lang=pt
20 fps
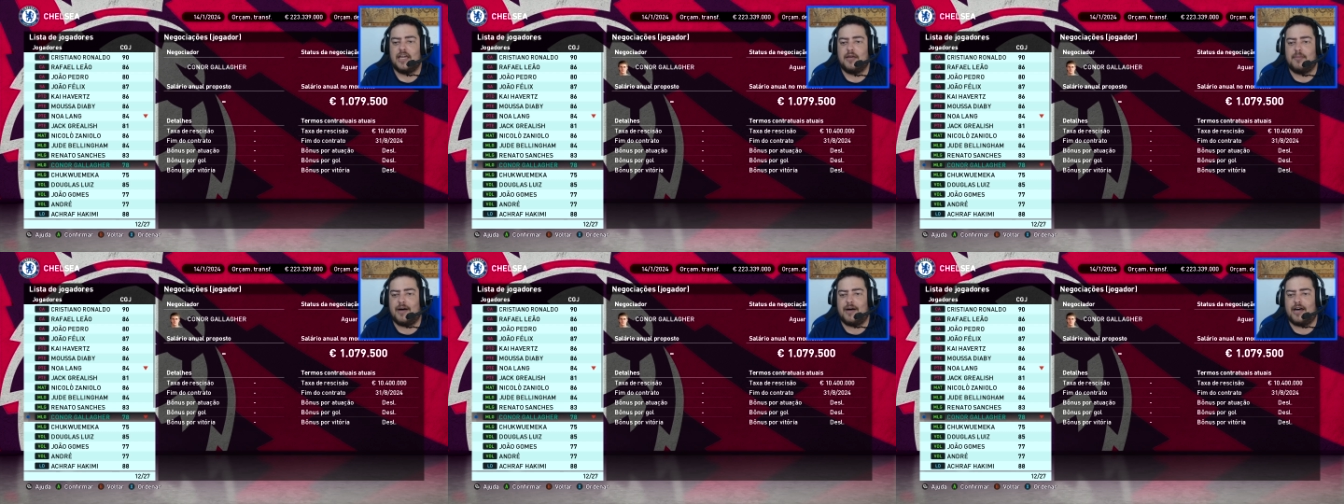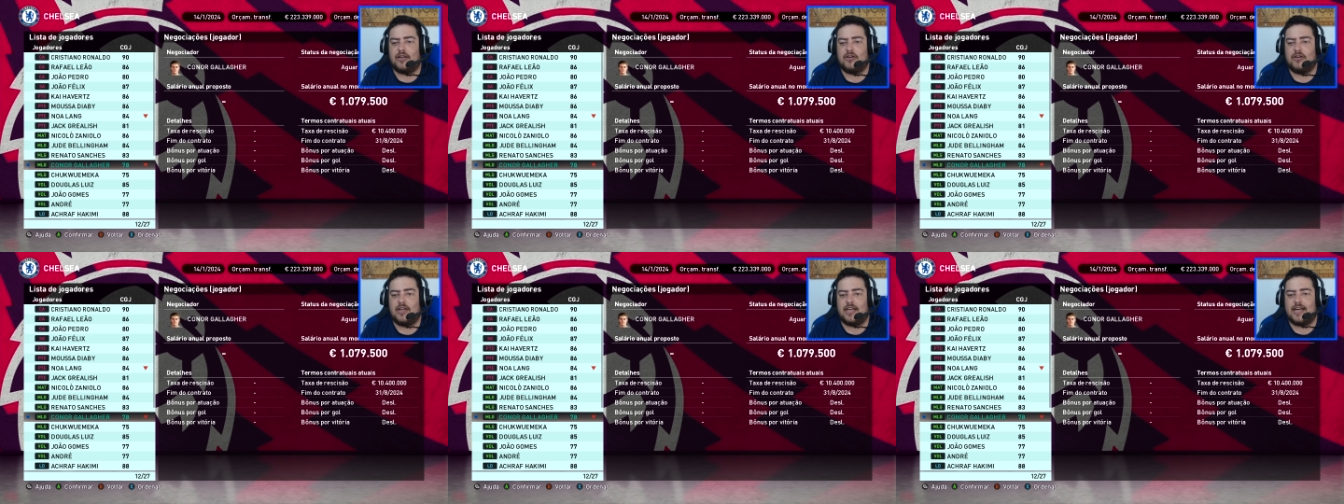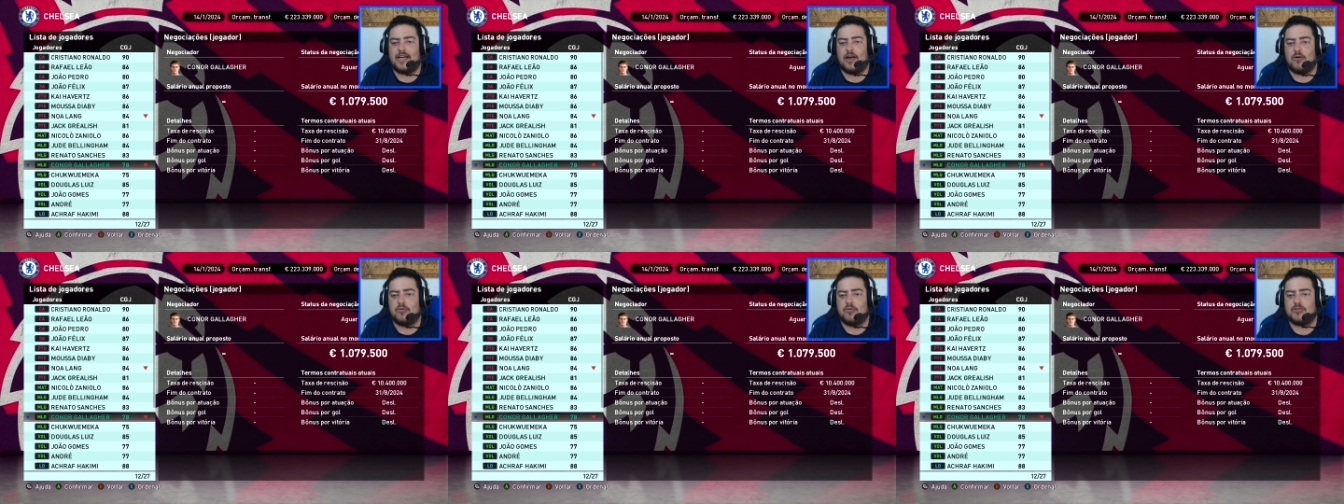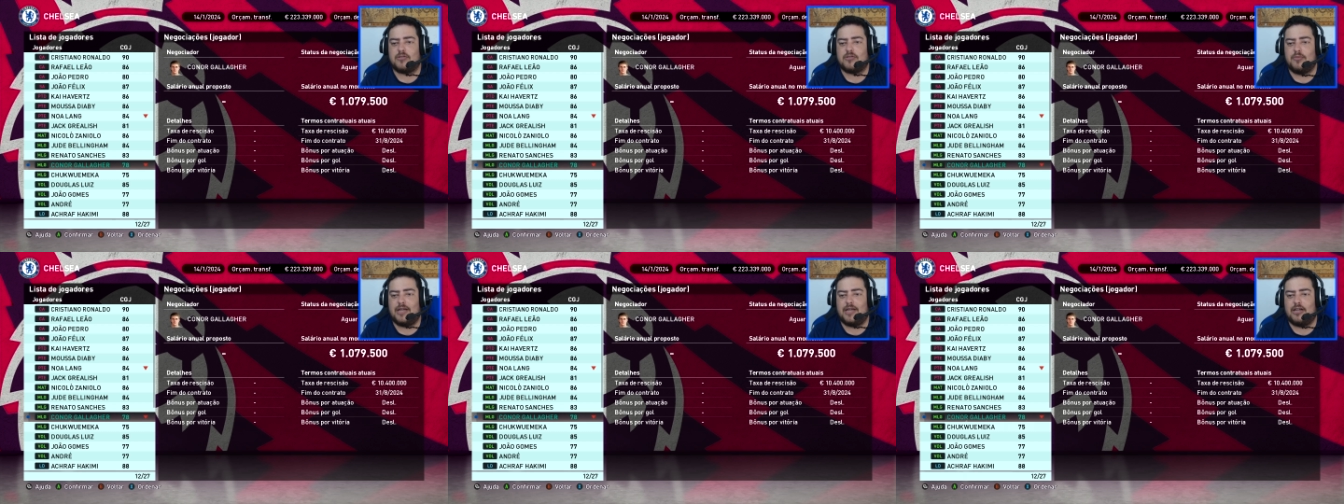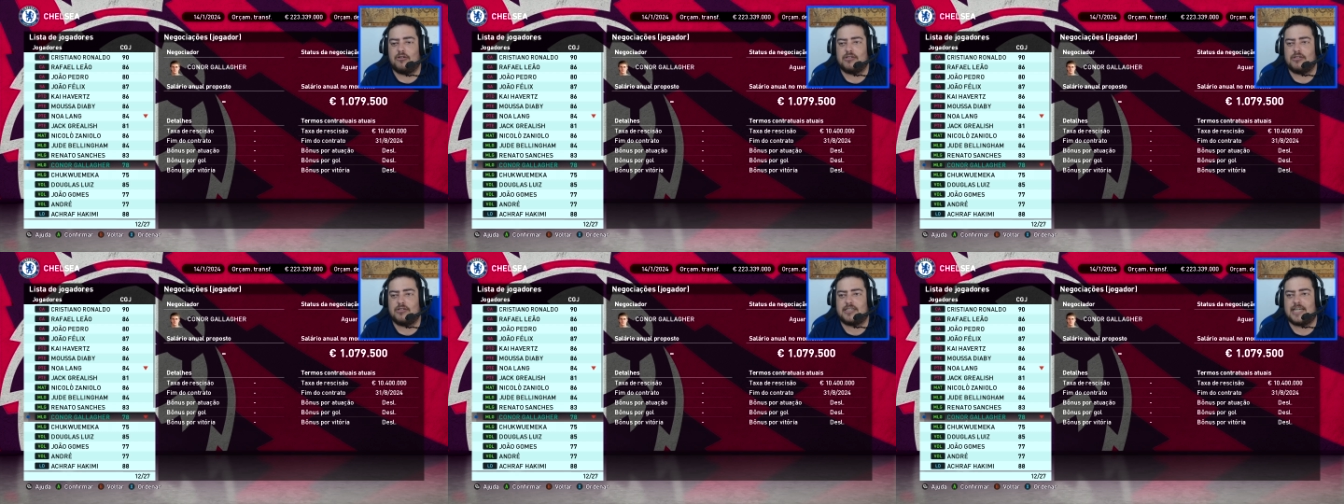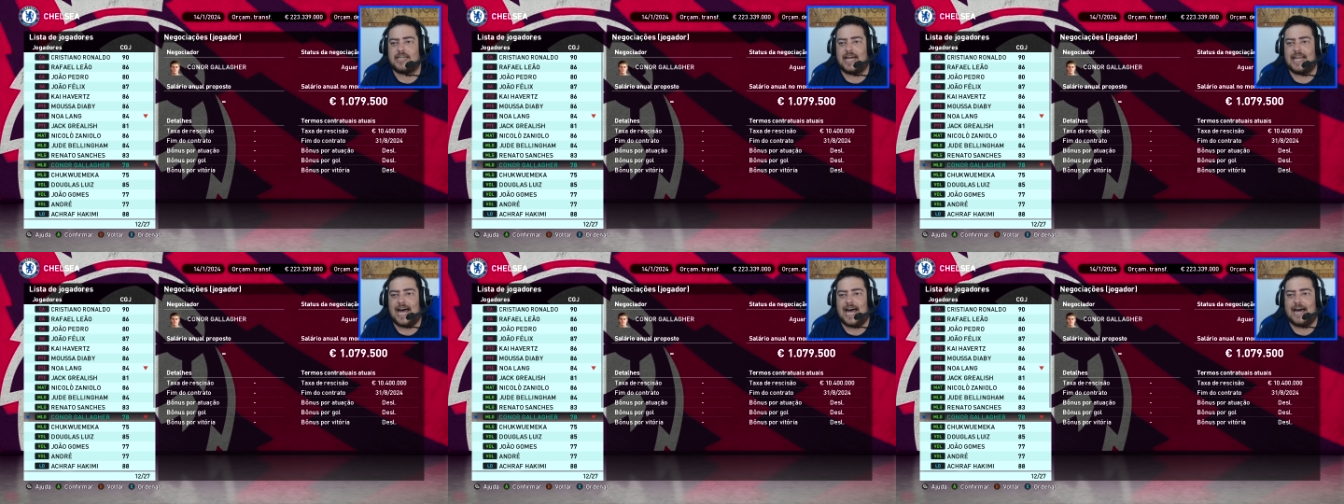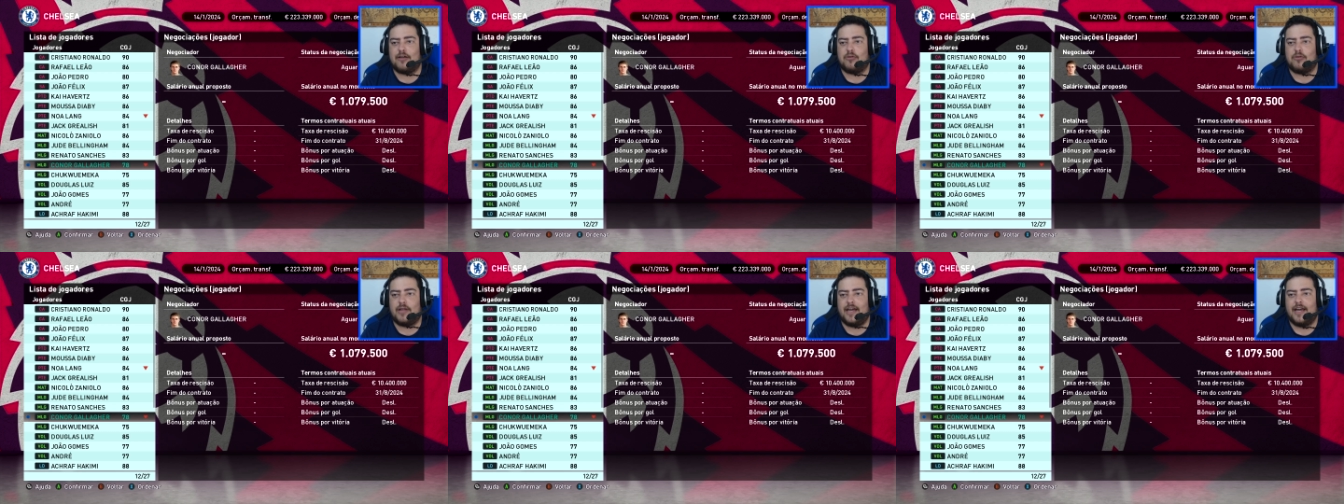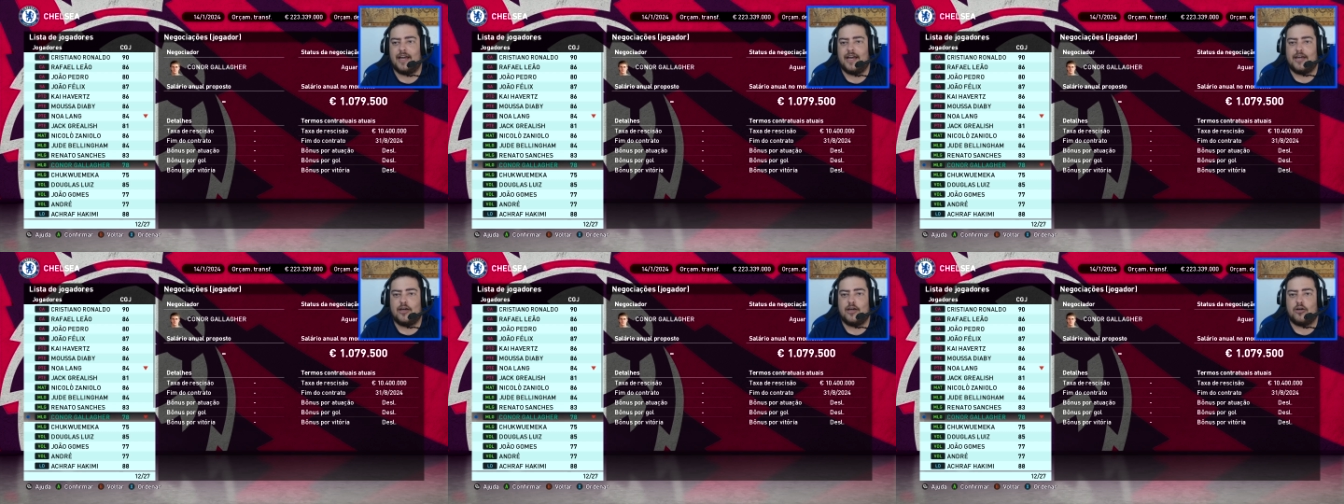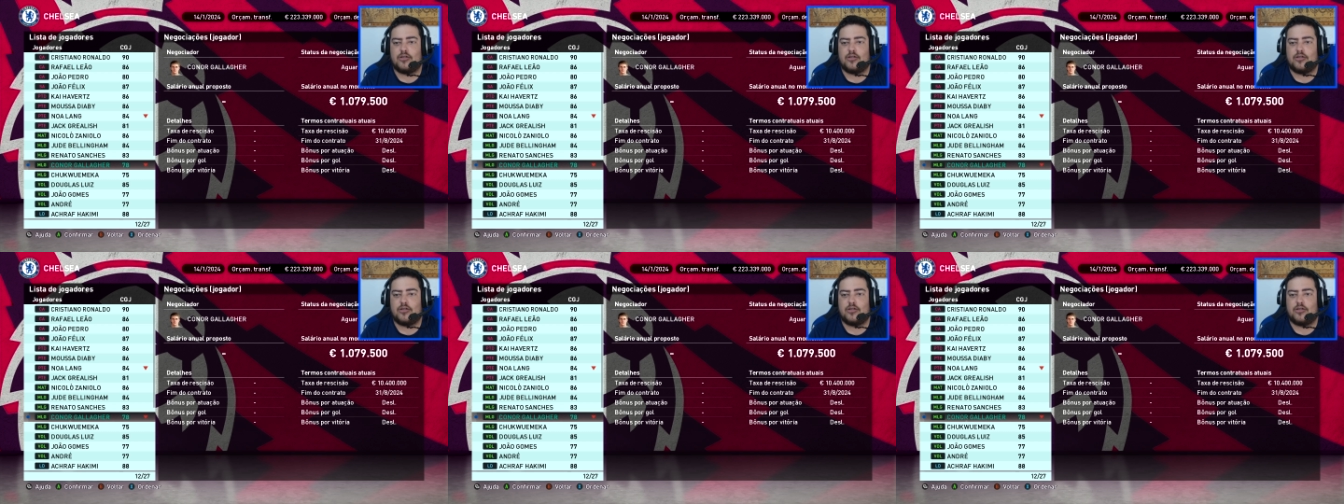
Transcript: E, mano, ele ganhou uns 1 milhão de salário, né?